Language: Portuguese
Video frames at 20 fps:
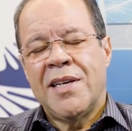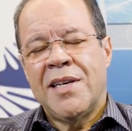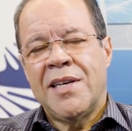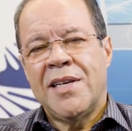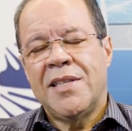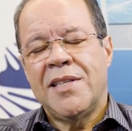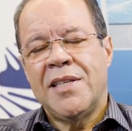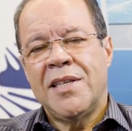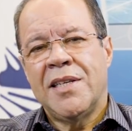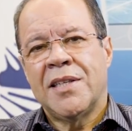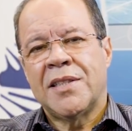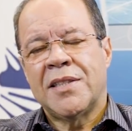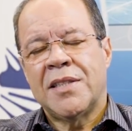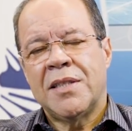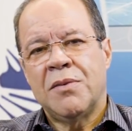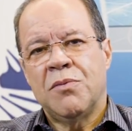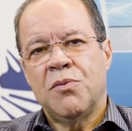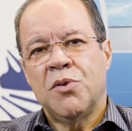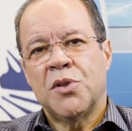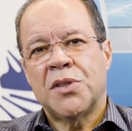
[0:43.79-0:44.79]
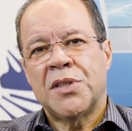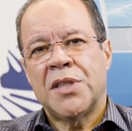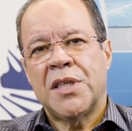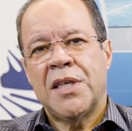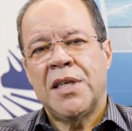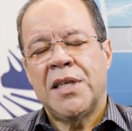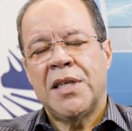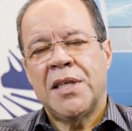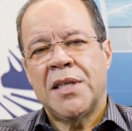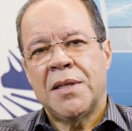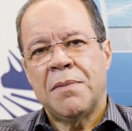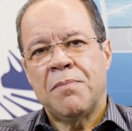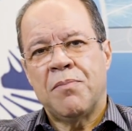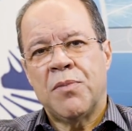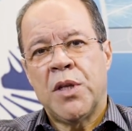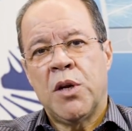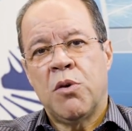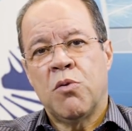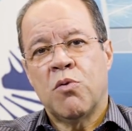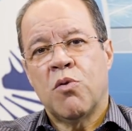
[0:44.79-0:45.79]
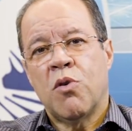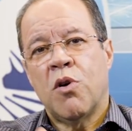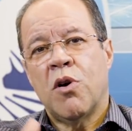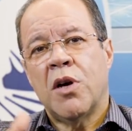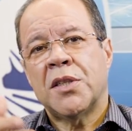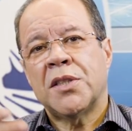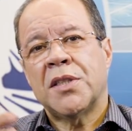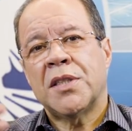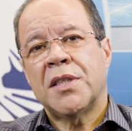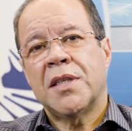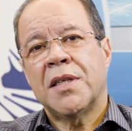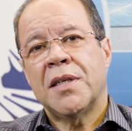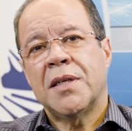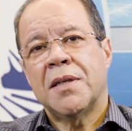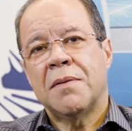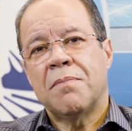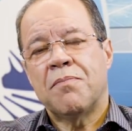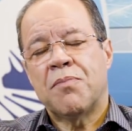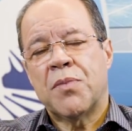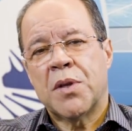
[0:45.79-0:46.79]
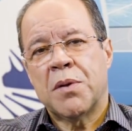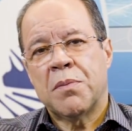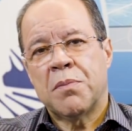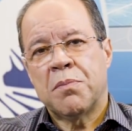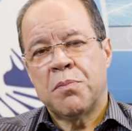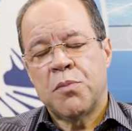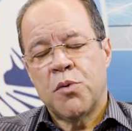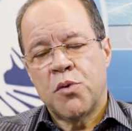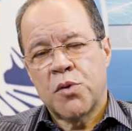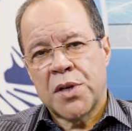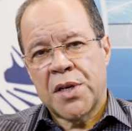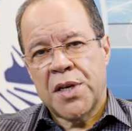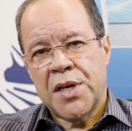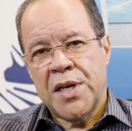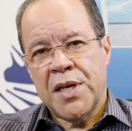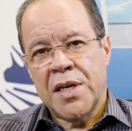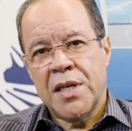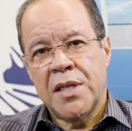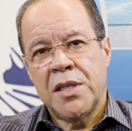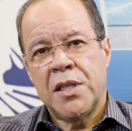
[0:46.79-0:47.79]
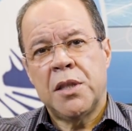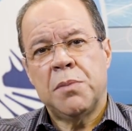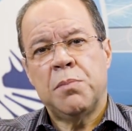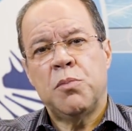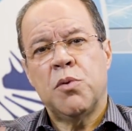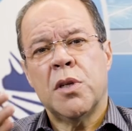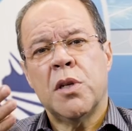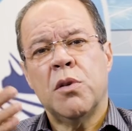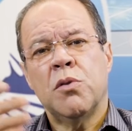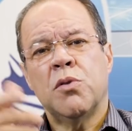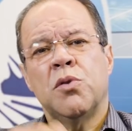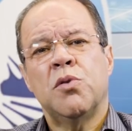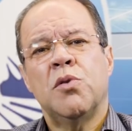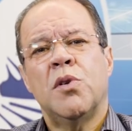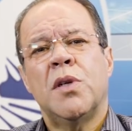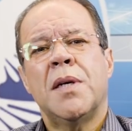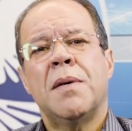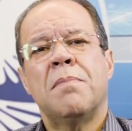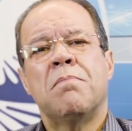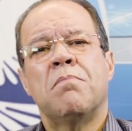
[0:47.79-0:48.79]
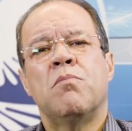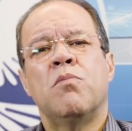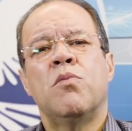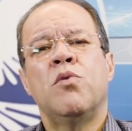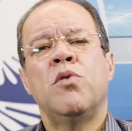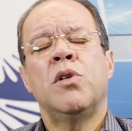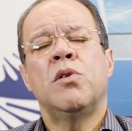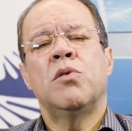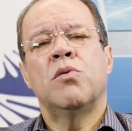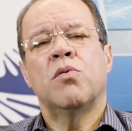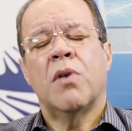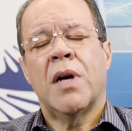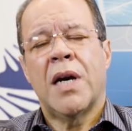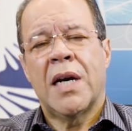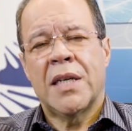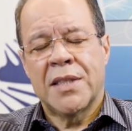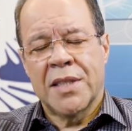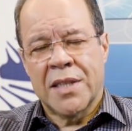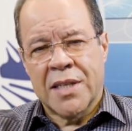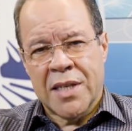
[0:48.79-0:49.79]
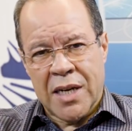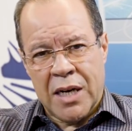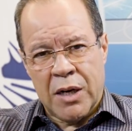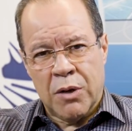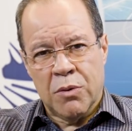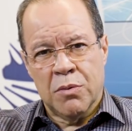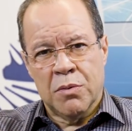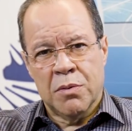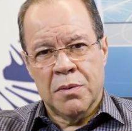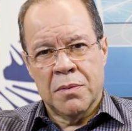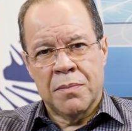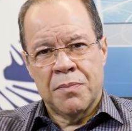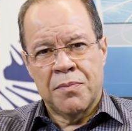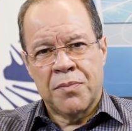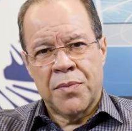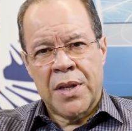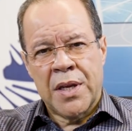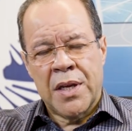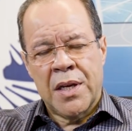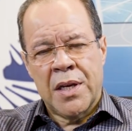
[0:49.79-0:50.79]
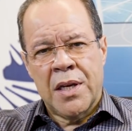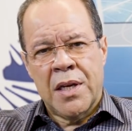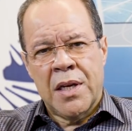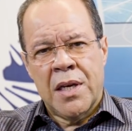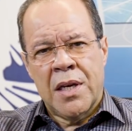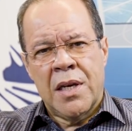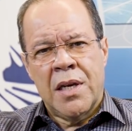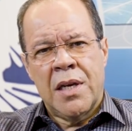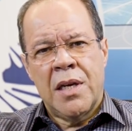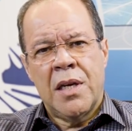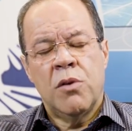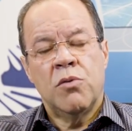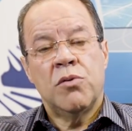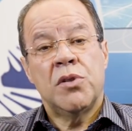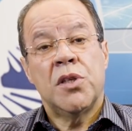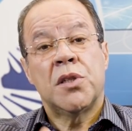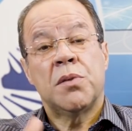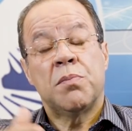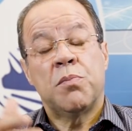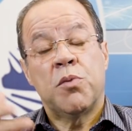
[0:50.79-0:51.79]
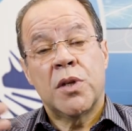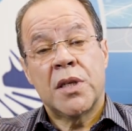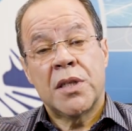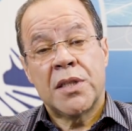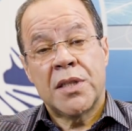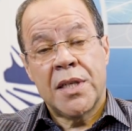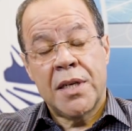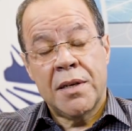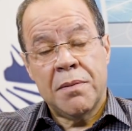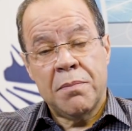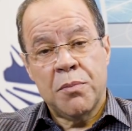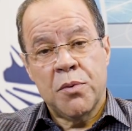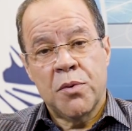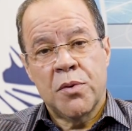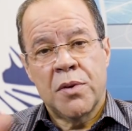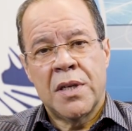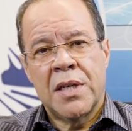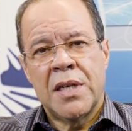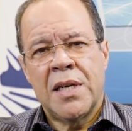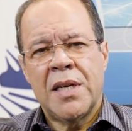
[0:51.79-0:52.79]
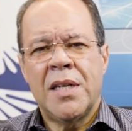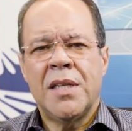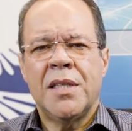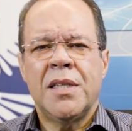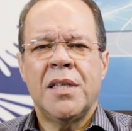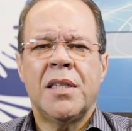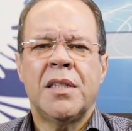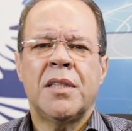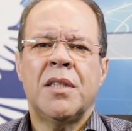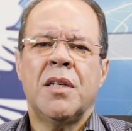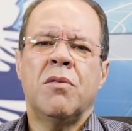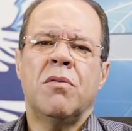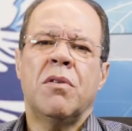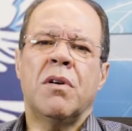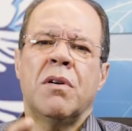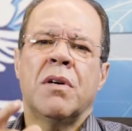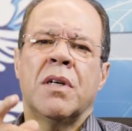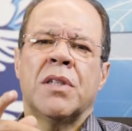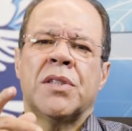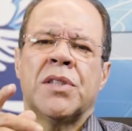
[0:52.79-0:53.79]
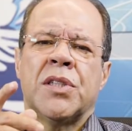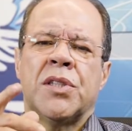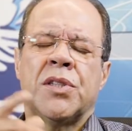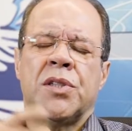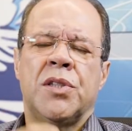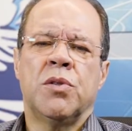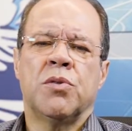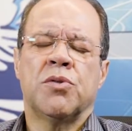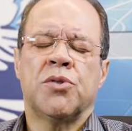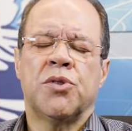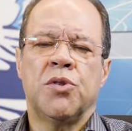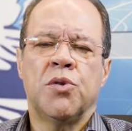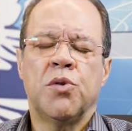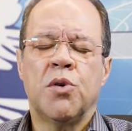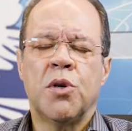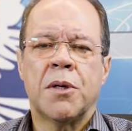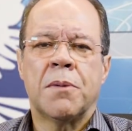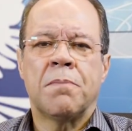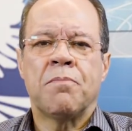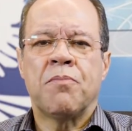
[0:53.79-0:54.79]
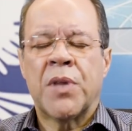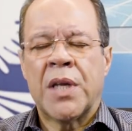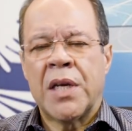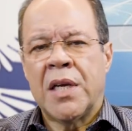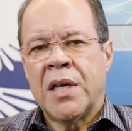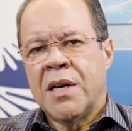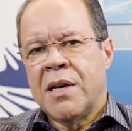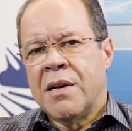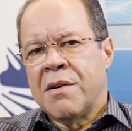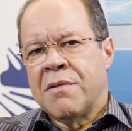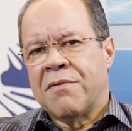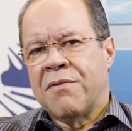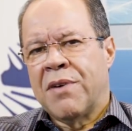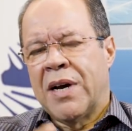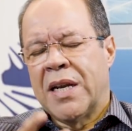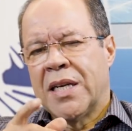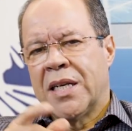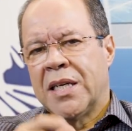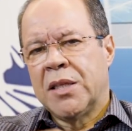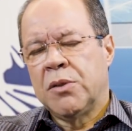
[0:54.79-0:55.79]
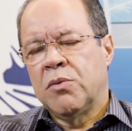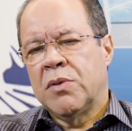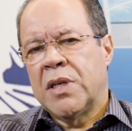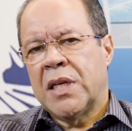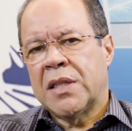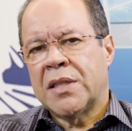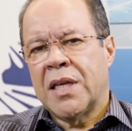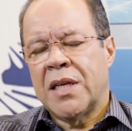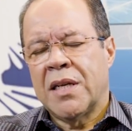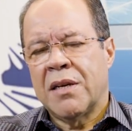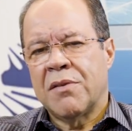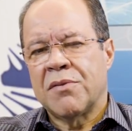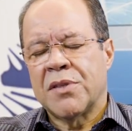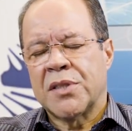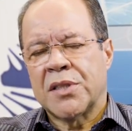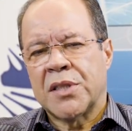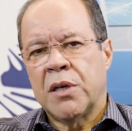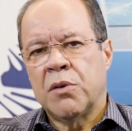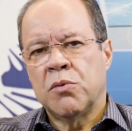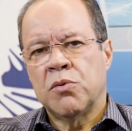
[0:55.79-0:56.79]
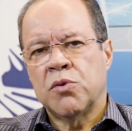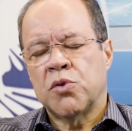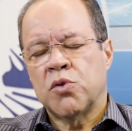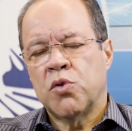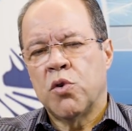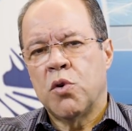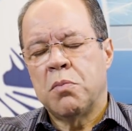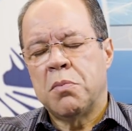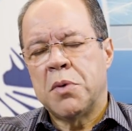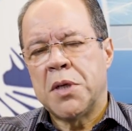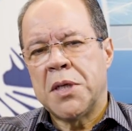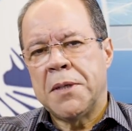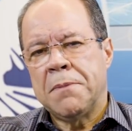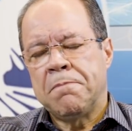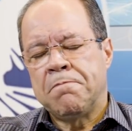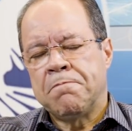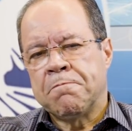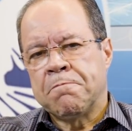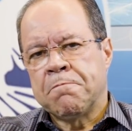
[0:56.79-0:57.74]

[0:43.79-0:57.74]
e disse: Você não gosta por quê? Ele disse: Porque o senhor é muito radical. Eu disse: Por exemplo, ele disse: Eu assisti o senhor falando na televisão sobre